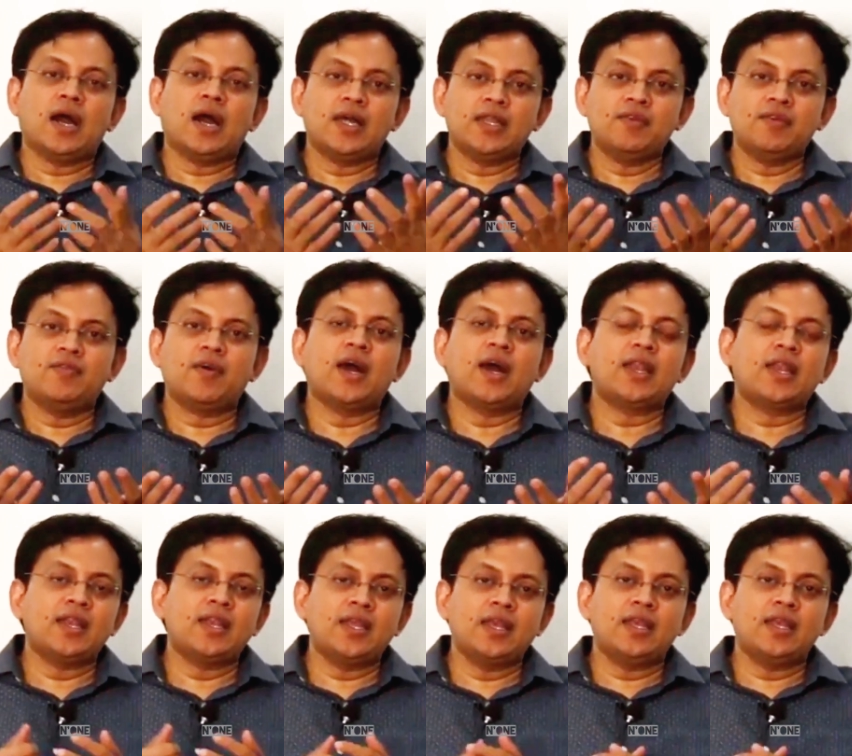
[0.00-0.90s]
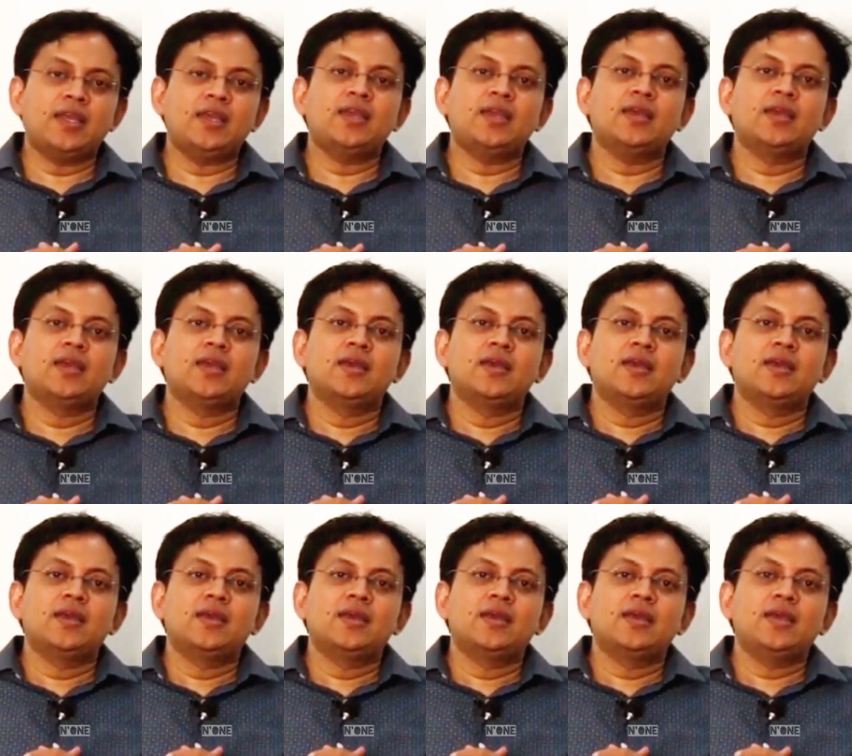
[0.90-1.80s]
అది వారిని
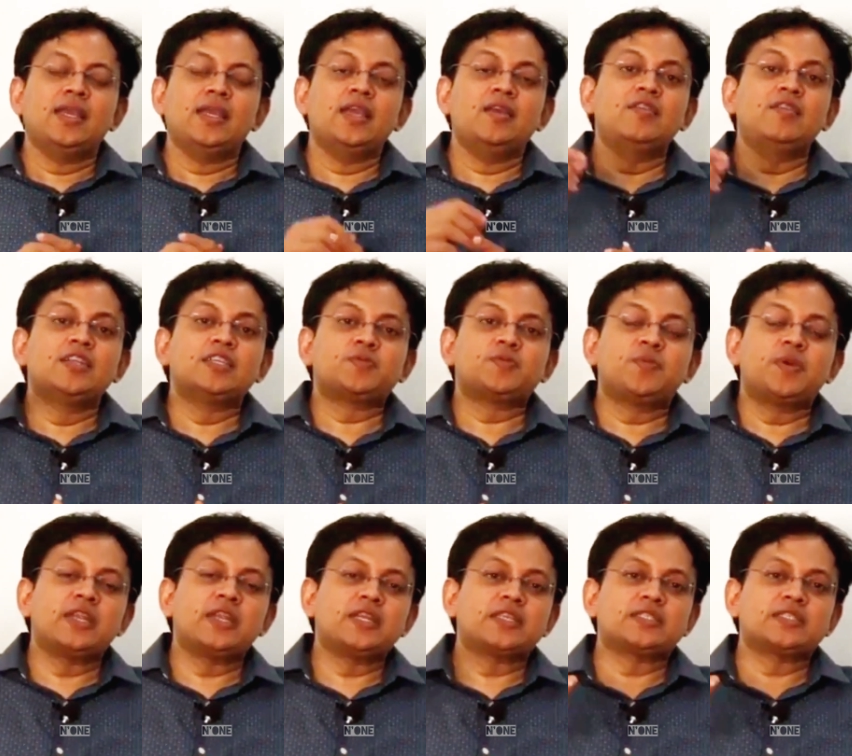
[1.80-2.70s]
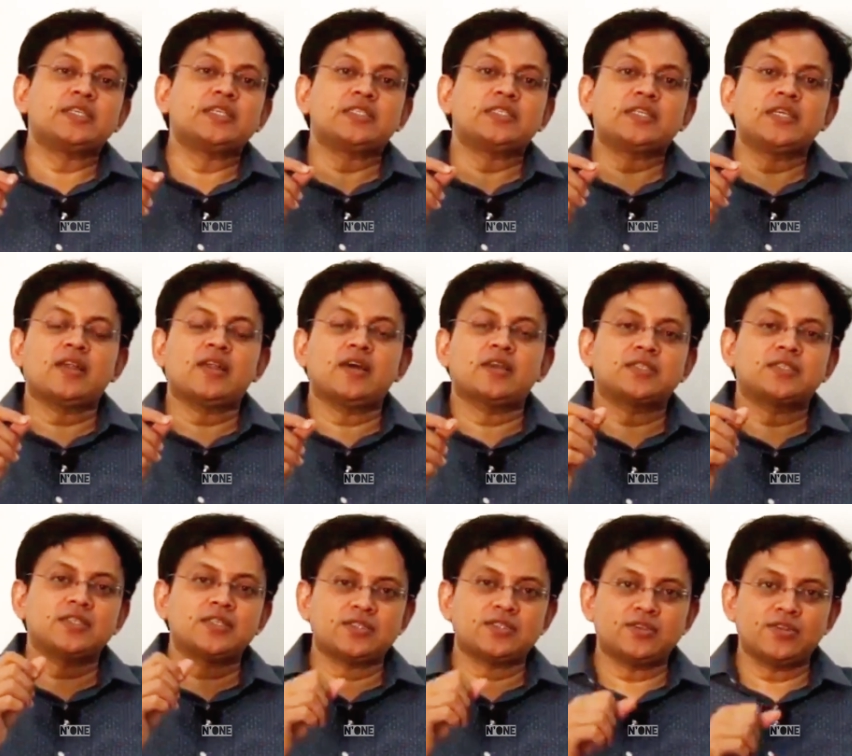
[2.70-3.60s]
ఈవిల్ స్పిరిట్స్ నుంచి
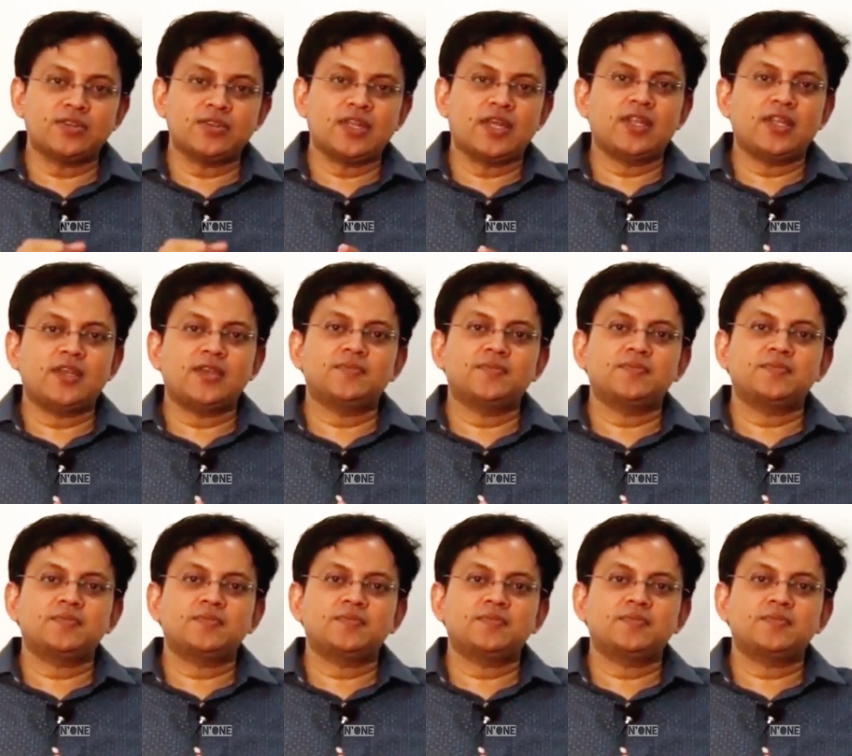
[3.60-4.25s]
రక్షిస్తుందని